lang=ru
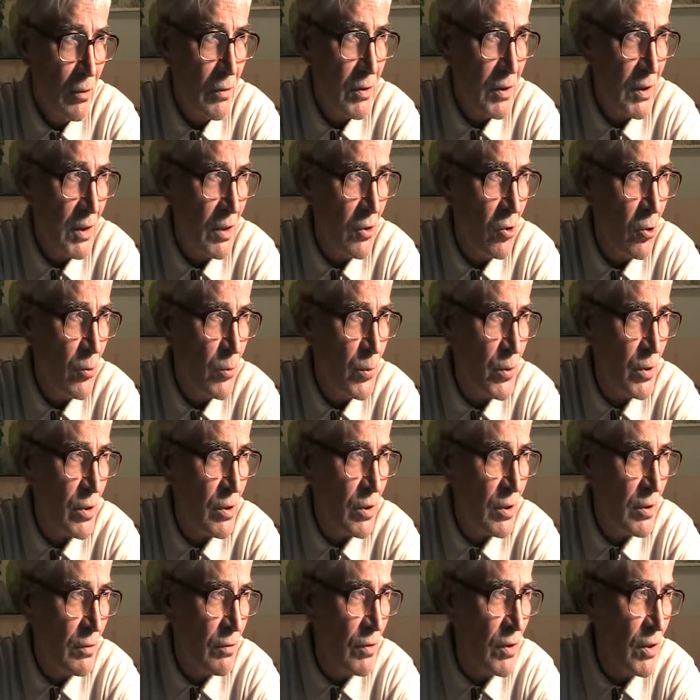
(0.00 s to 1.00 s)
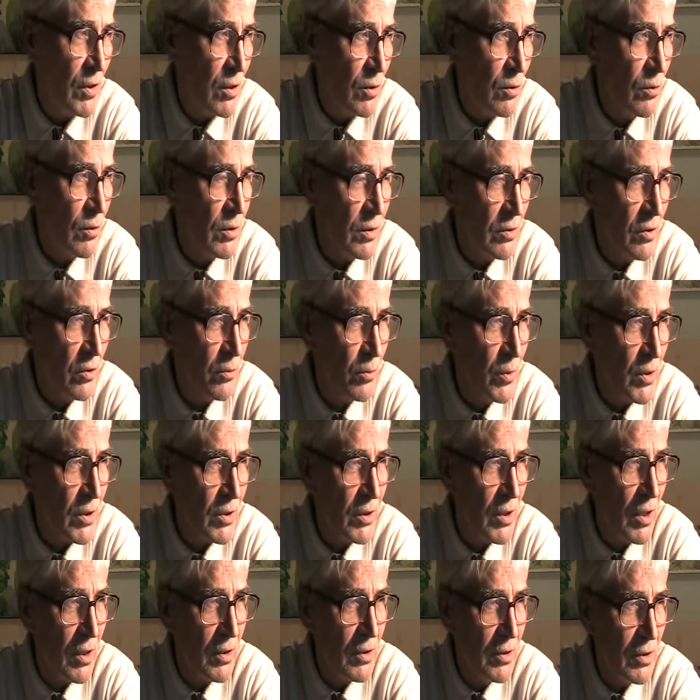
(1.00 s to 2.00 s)
Сообщество искусства без
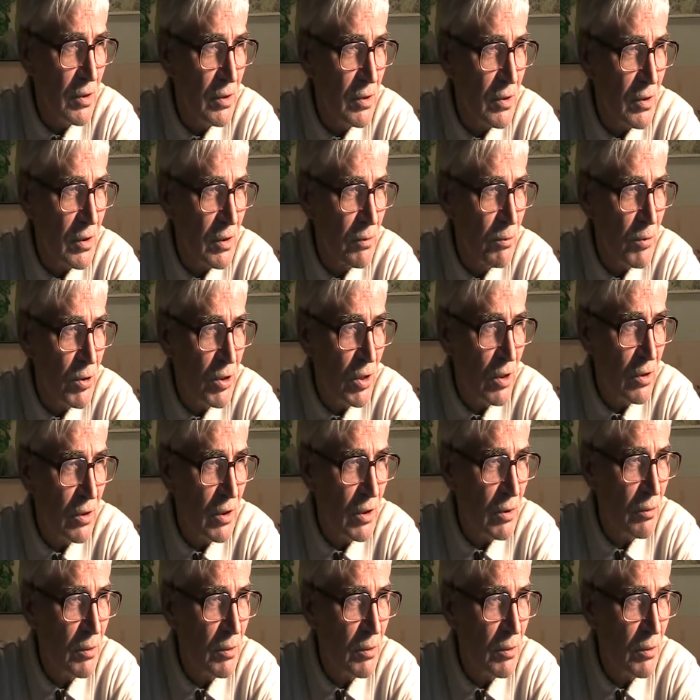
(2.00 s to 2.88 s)
границ замечательный